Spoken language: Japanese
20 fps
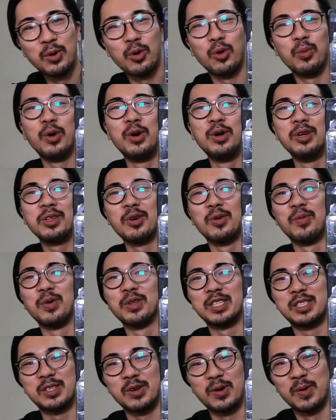思うと思
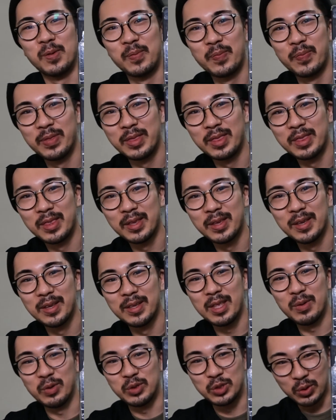うんですよ
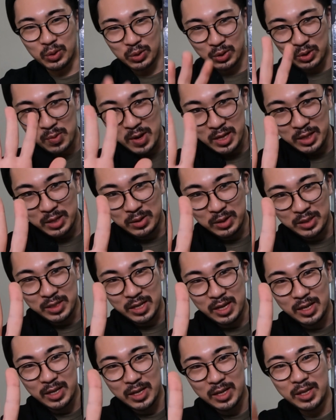でもちょっと待ってくだ
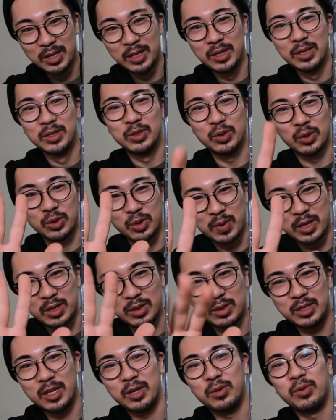さいちょっと待っ
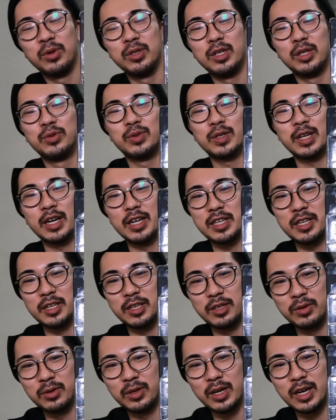てくださいこれには深い
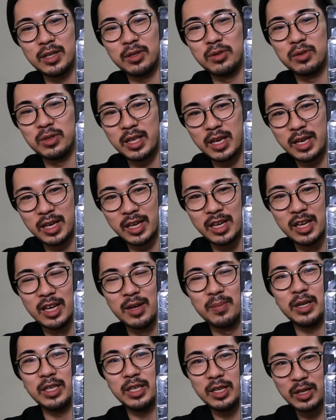理由があるんで、
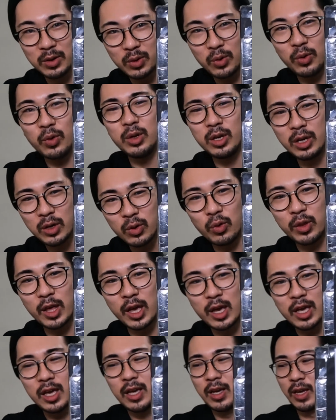まあ、一個一個
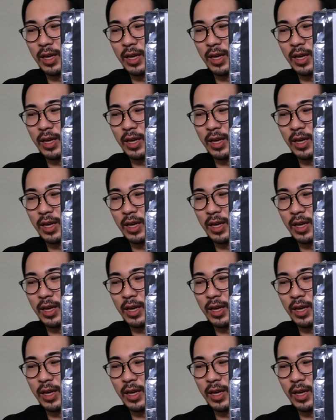ね